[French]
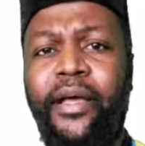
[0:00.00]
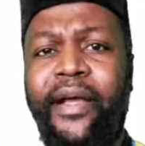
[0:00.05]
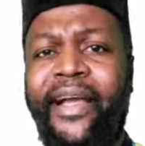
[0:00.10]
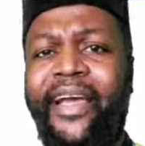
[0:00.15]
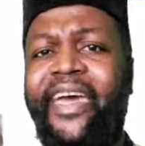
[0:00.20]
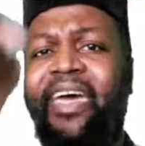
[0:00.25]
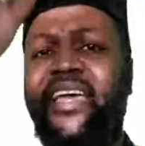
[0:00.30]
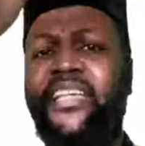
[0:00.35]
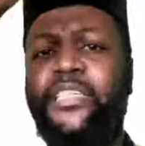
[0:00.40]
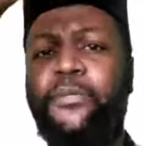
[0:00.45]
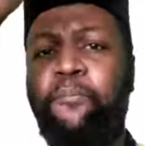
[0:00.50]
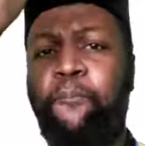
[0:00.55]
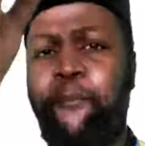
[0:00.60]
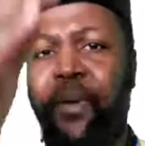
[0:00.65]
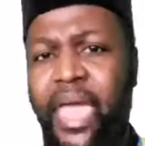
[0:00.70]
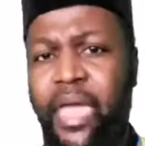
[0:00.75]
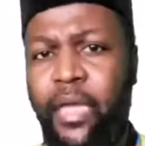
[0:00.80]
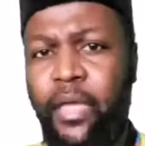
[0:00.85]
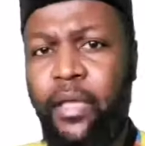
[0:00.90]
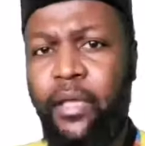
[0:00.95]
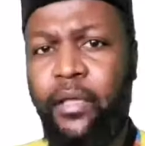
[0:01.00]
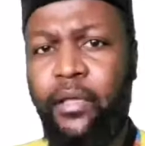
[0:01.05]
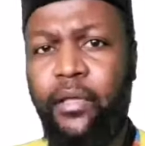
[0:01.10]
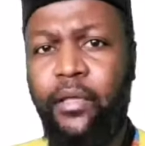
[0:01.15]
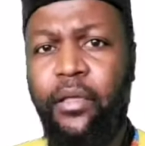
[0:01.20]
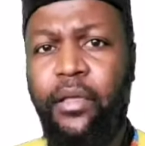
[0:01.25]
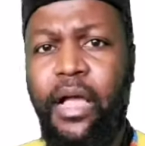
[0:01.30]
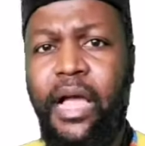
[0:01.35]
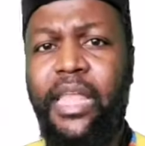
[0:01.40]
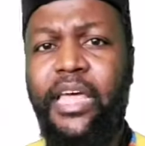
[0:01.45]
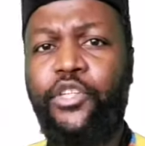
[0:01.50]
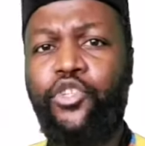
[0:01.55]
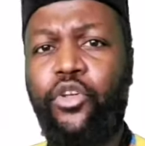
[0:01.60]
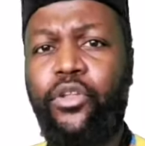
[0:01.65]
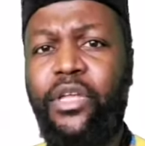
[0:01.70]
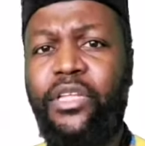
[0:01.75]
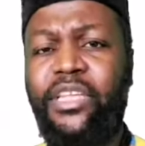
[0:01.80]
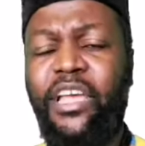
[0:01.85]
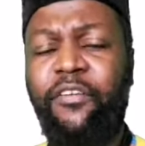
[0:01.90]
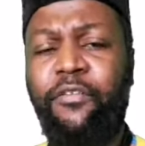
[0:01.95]
Respect à la,
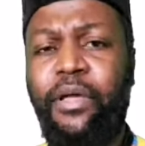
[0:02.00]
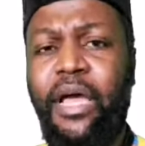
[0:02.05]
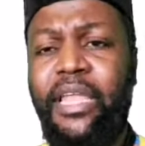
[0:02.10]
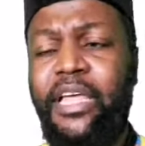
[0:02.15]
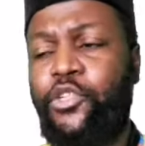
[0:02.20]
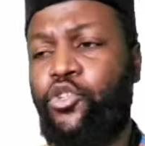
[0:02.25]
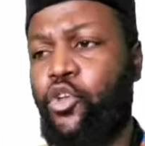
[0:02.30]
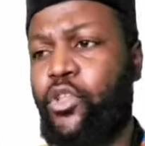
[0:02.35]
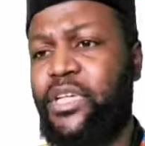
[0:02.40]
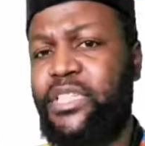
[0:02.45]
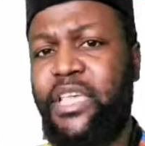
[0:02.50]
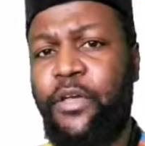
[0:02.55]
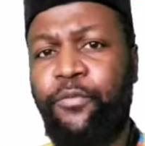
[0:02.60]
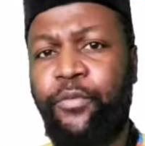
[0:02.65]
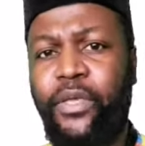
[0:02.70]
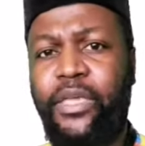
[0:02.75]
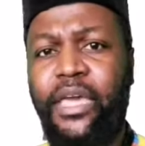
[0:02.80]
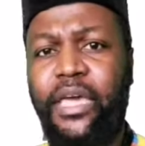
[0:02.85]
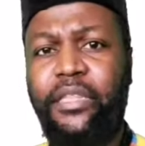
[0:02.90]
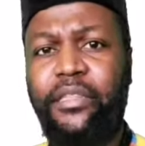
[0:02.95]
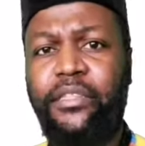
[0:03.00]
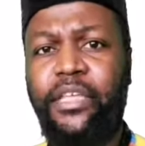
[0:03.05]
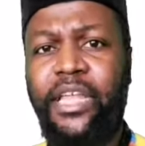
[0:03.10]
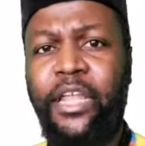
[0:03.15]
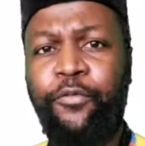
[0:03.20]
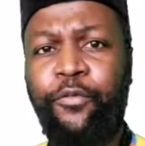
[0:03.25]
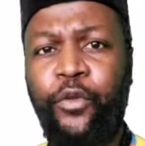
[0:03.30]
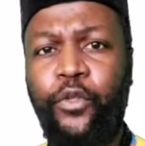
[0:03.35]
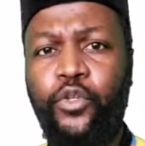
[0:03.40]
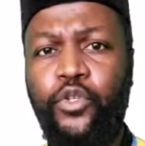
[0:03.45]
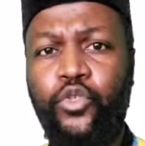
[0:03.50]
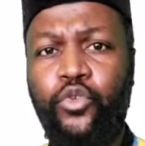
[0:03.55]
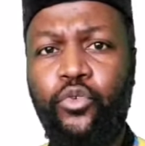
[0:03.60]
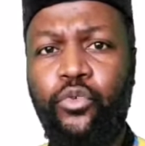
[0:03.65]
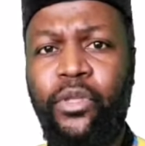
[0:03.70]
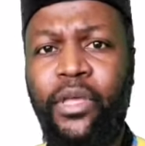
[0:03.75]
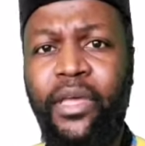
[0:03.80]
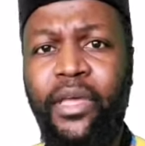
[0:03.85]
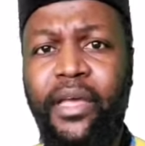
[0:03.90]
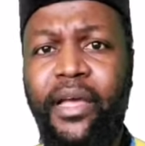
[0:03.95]
jeunesse, à la jeunesse africaine de l'Afrique du Sud.